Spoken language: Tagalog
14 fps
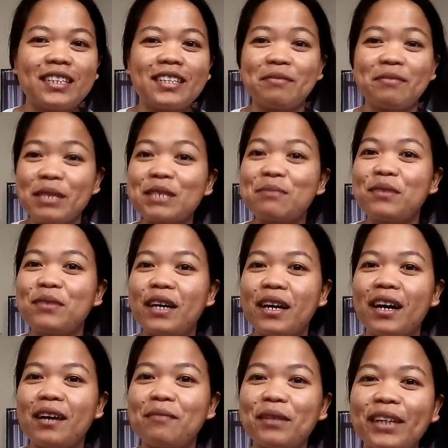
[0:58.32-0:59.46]
mas
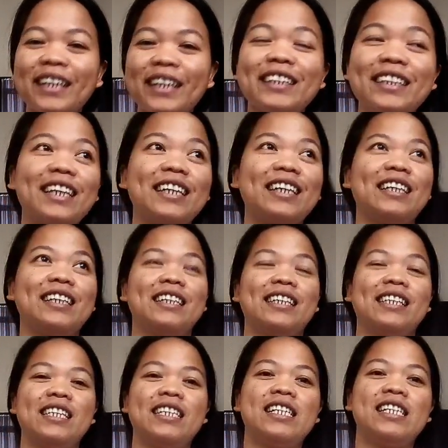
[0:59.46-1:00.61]
maganda
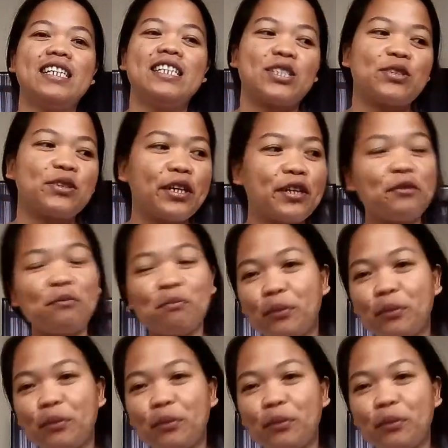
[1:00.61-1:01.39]
So ngayon